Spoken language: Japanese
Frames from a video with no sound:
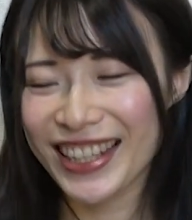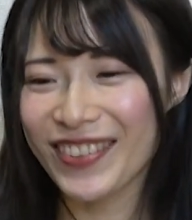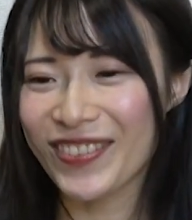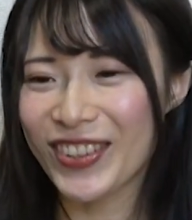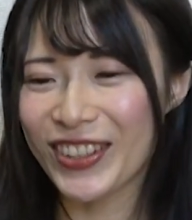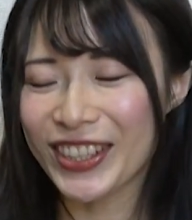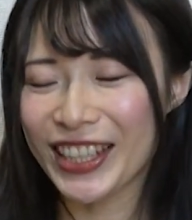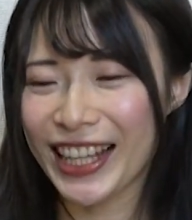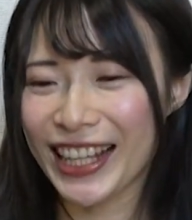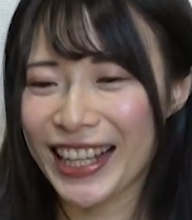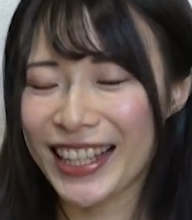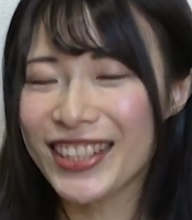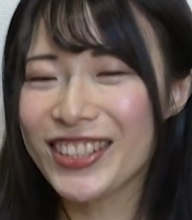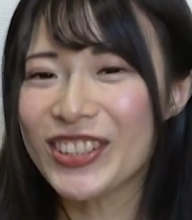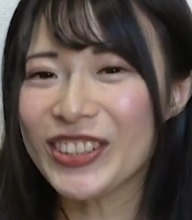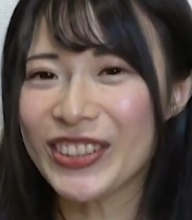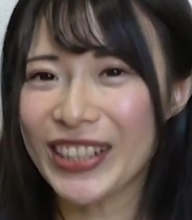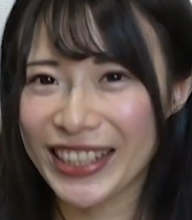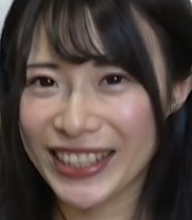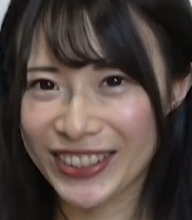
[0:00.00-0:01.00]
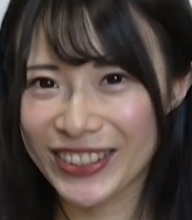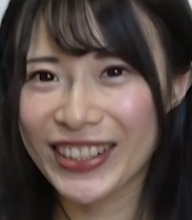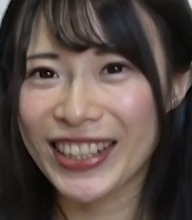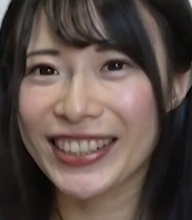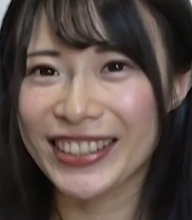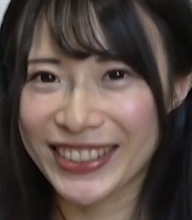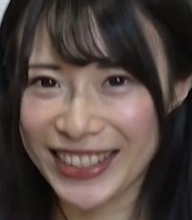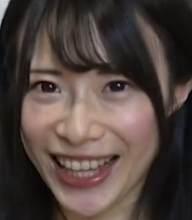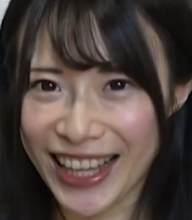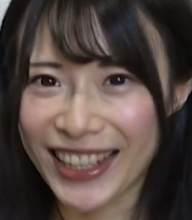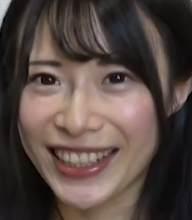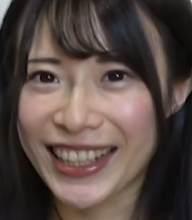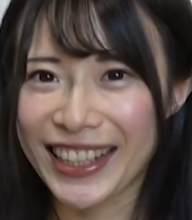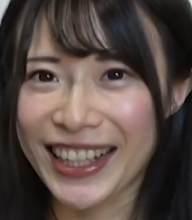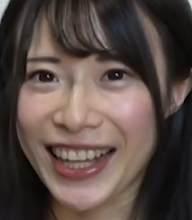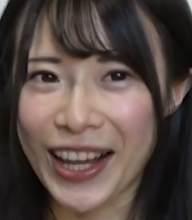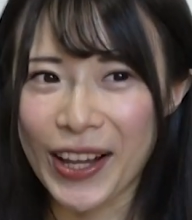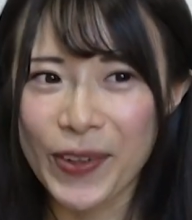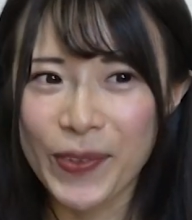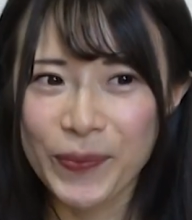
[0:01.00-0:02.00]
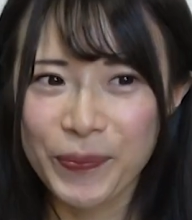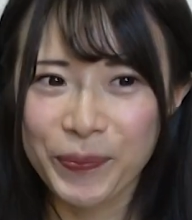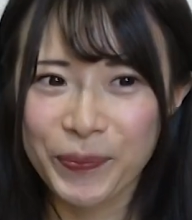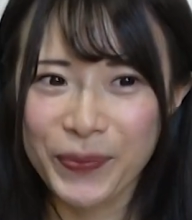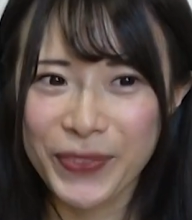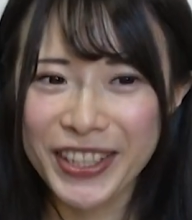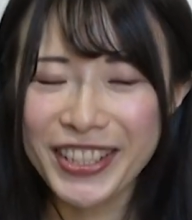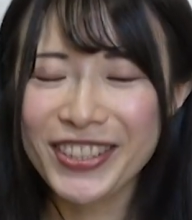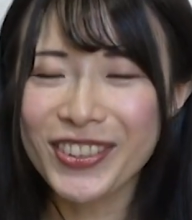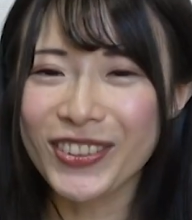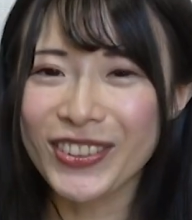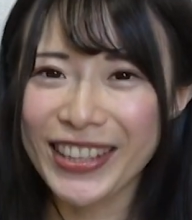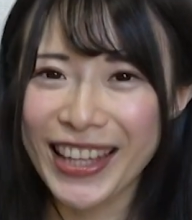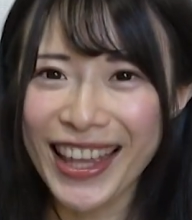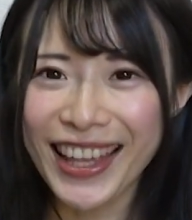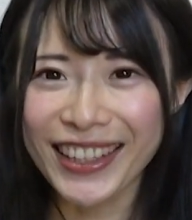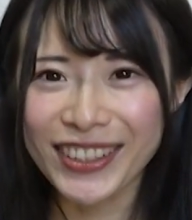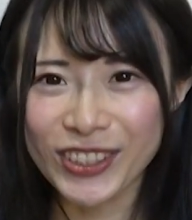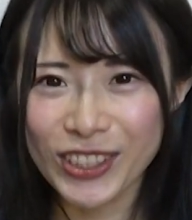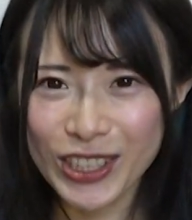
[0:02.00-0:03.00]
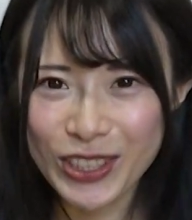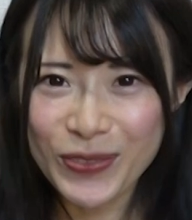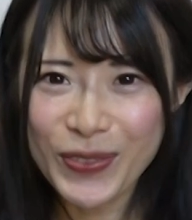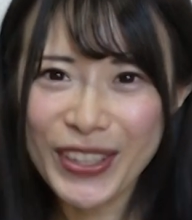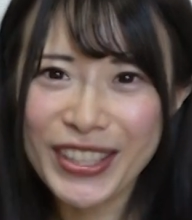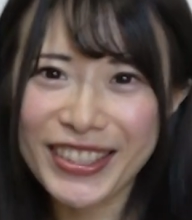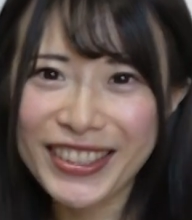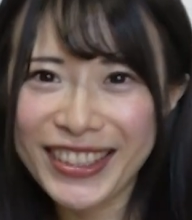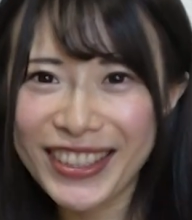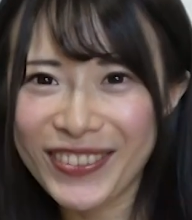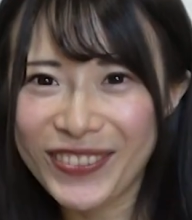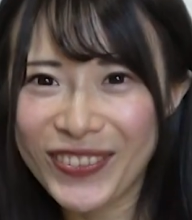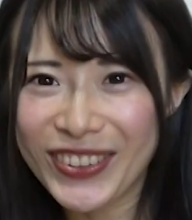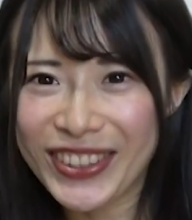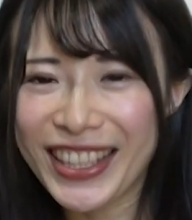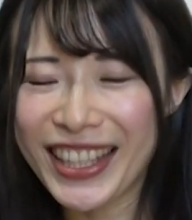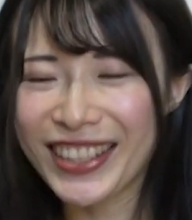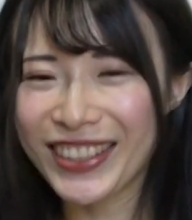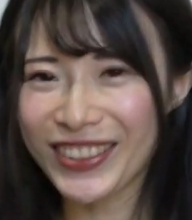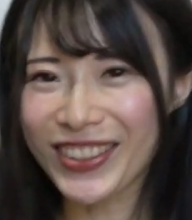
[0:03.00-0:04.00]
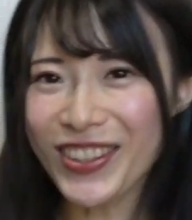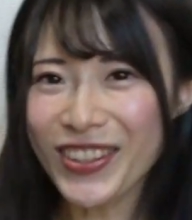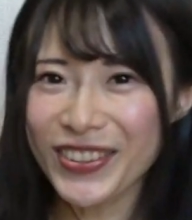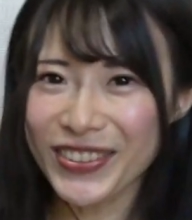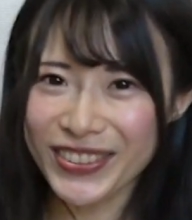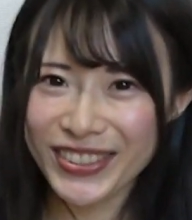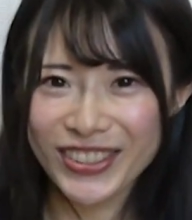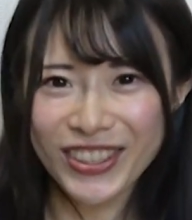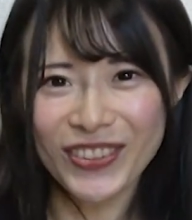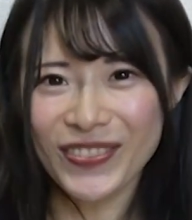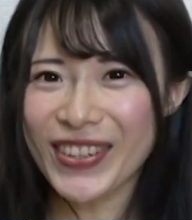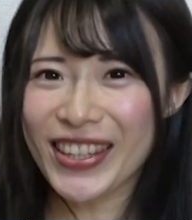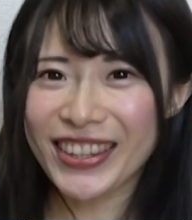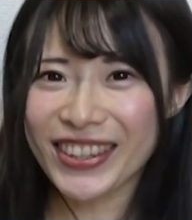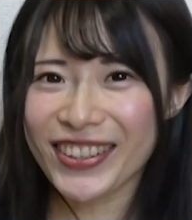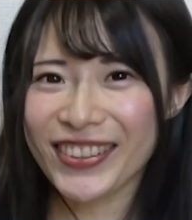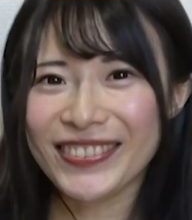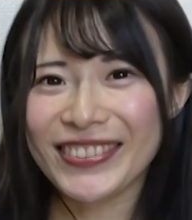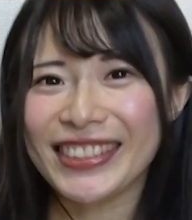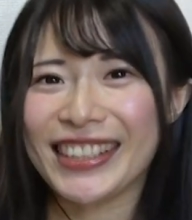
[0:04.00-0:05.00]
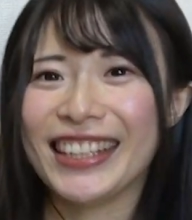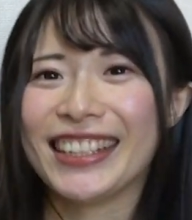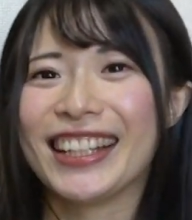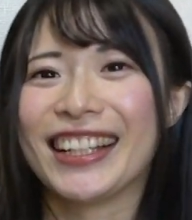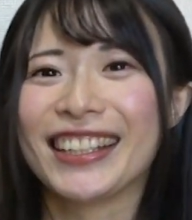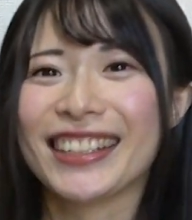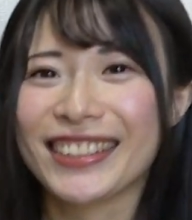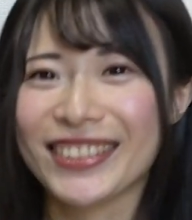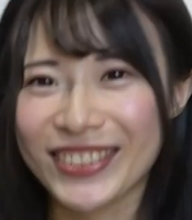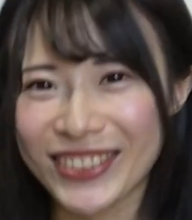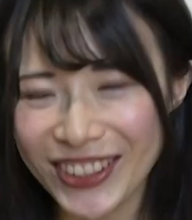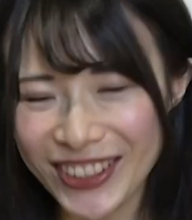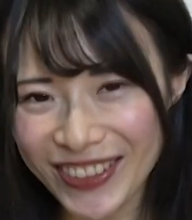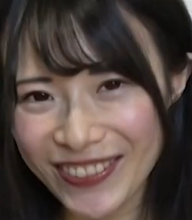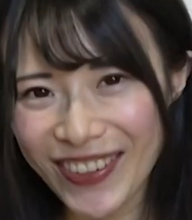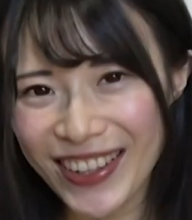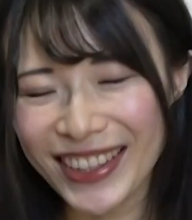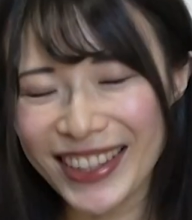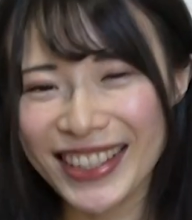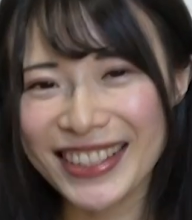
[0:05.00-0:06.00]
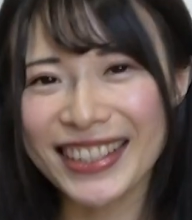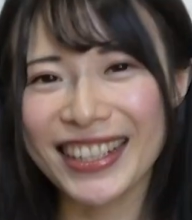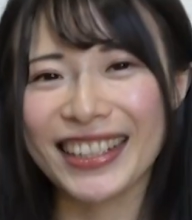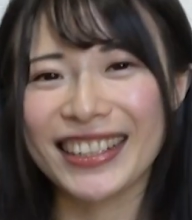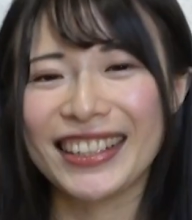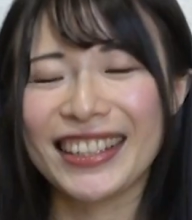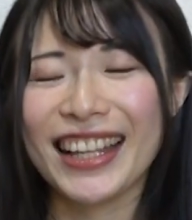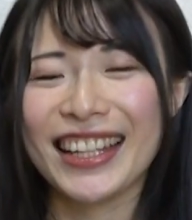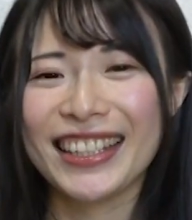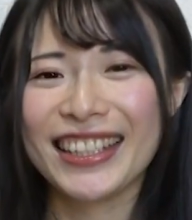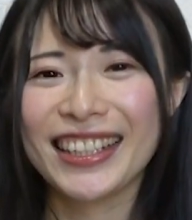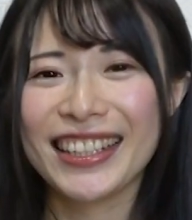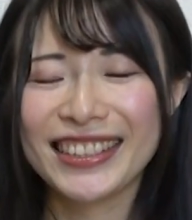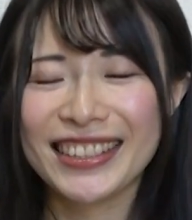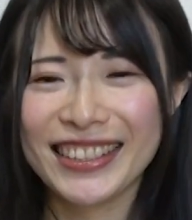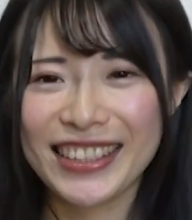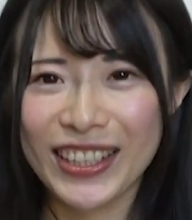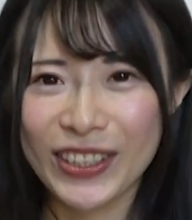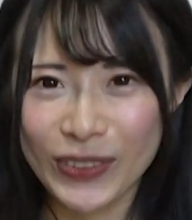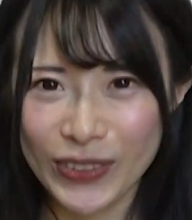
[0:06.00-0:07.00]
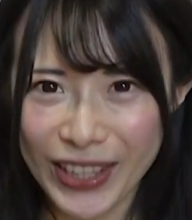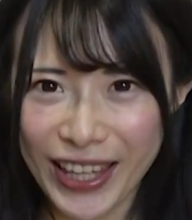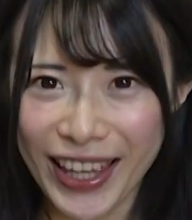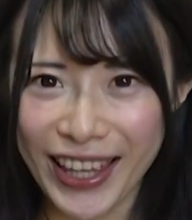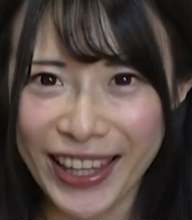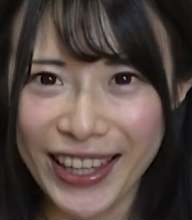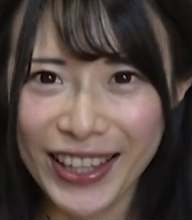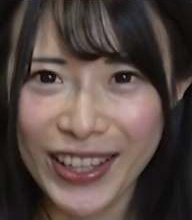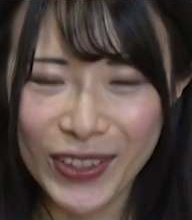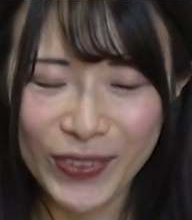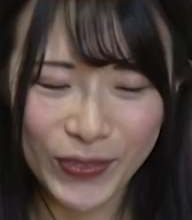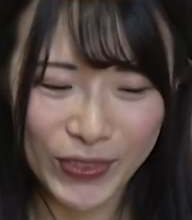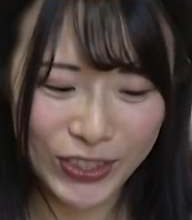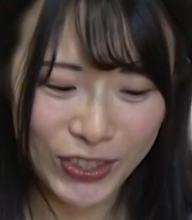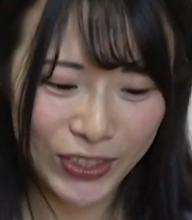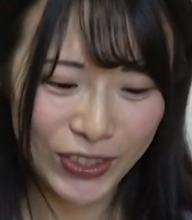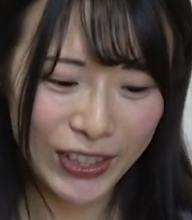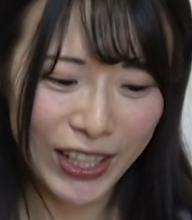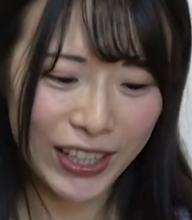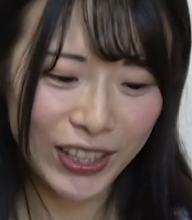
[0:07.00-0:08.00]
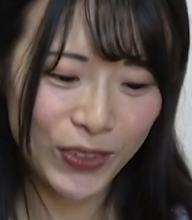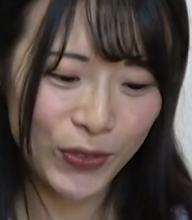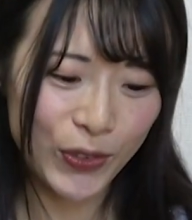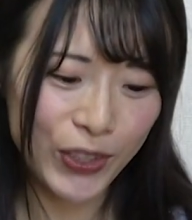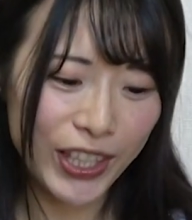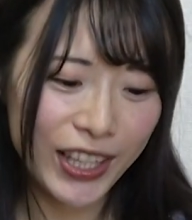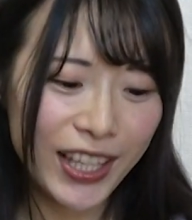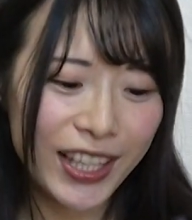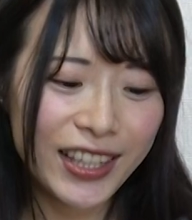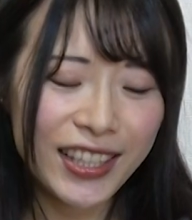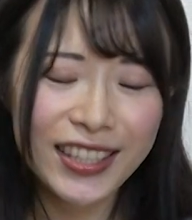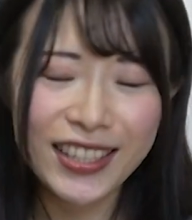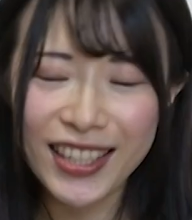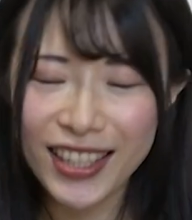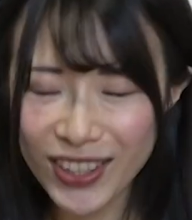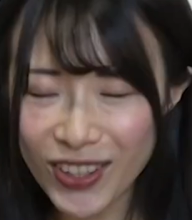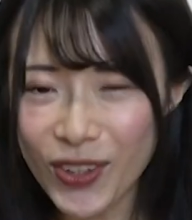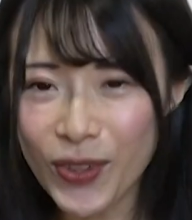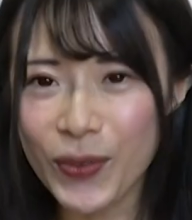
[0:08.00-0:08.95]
でも、なんか衣装が一緒だとさ、なんか、衣装でクリスマスツリー持ってんのと正面とみたいなことには確かになりがちなので、まあ、ちょっとなんとも言えないんですけど、